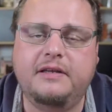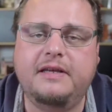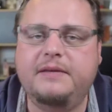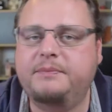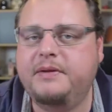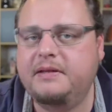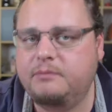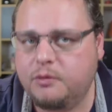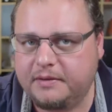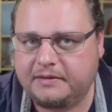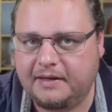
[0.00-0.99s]
Ich bin
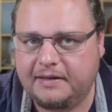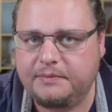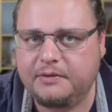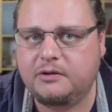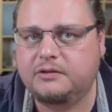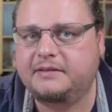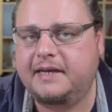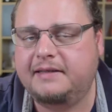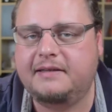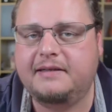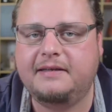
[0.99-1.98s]
momentan immer noch
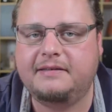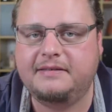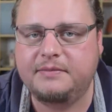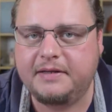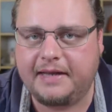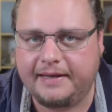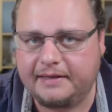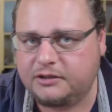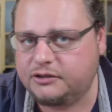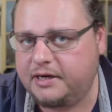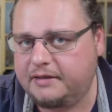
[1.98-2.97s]
zeitlich ziemlich
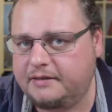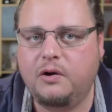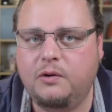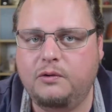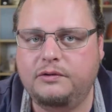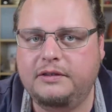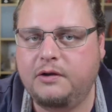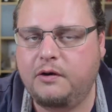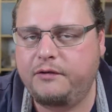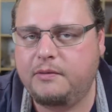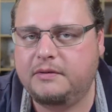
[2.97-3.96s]
eingeschränkt und ich
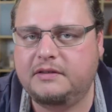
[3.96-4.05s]
hoffe aber,